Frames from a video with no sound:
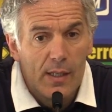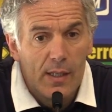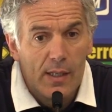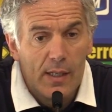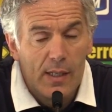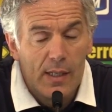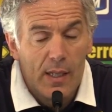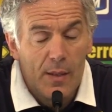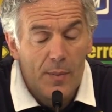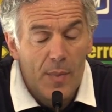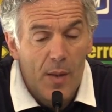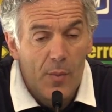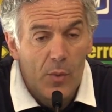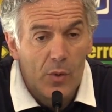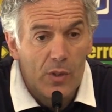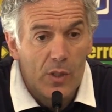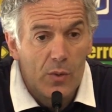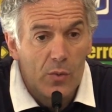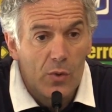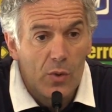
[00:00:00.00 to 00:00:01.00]
e gli abbiamo
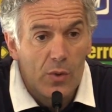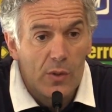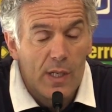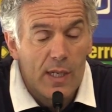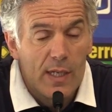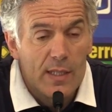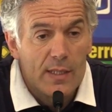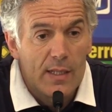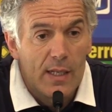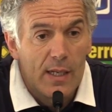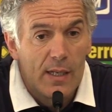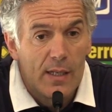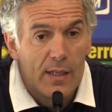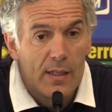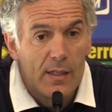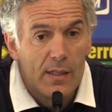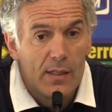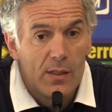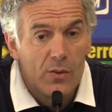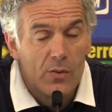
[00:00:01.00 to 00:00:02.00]
tenuto testa,
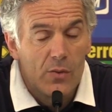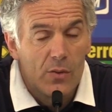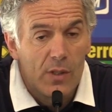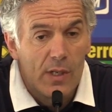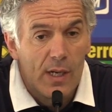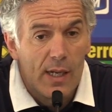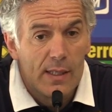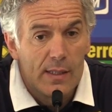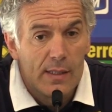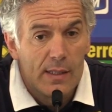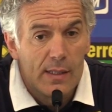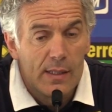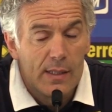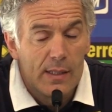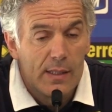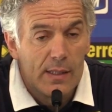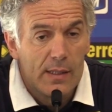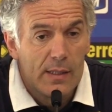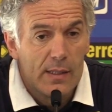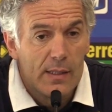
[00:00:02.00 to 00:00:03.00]
con
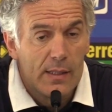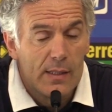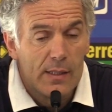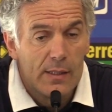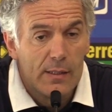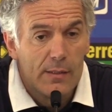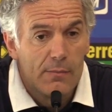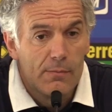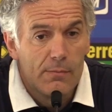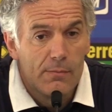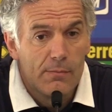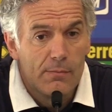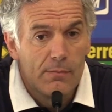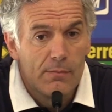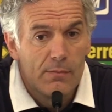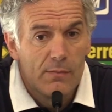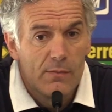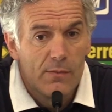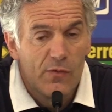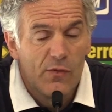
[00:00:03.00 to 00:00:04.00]
grande
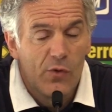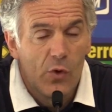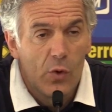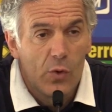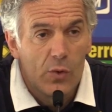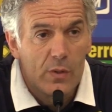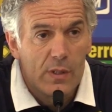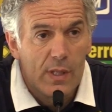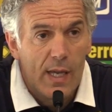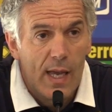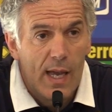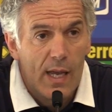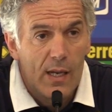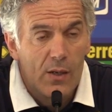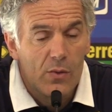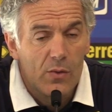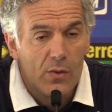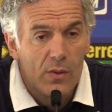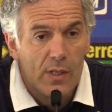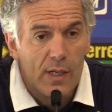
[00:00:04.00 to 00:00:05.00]
volontà,
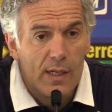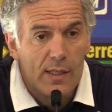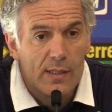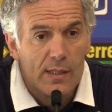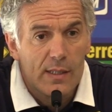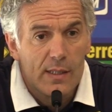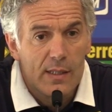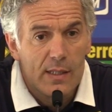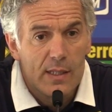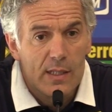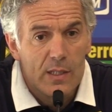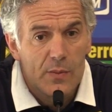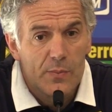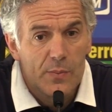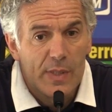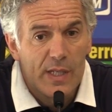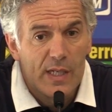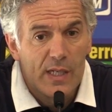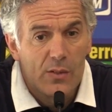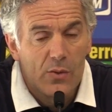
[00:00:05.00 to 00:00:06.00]
con grande
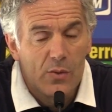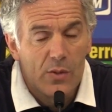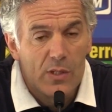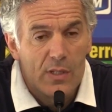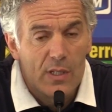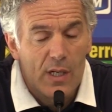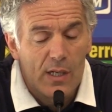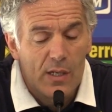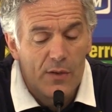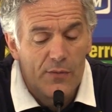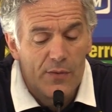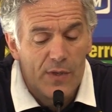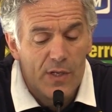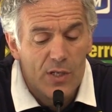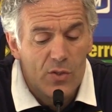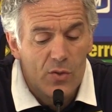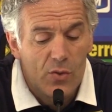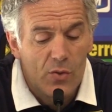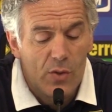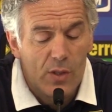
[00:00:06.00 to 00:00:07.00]
spirito di
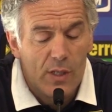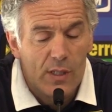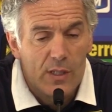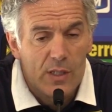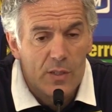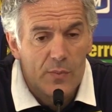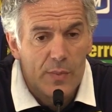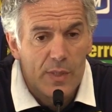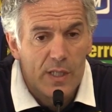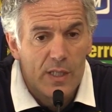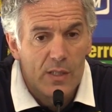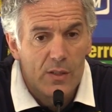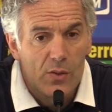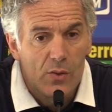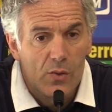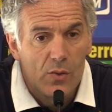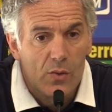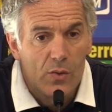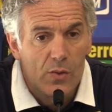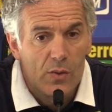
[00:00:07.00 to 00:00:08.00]
sacrificio, con grande
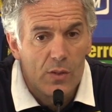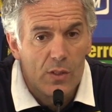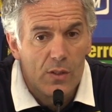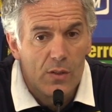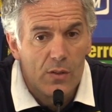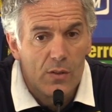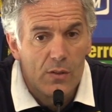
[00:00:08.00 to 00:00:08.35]
spirito di,